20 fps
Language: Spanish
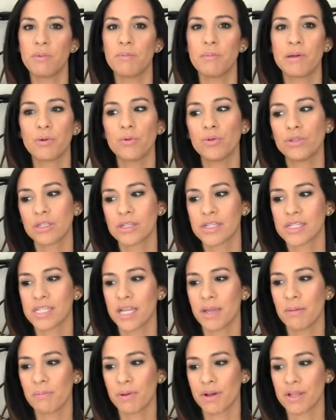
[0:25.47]
a mí me gusta
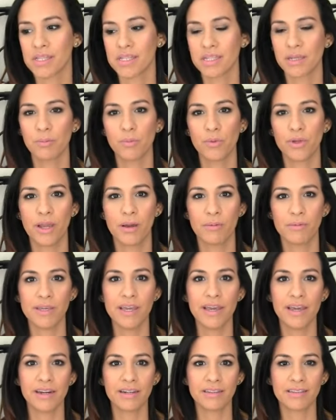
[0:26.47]
siempre ser muy
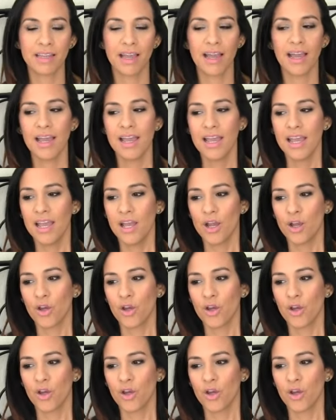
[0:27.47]
abierta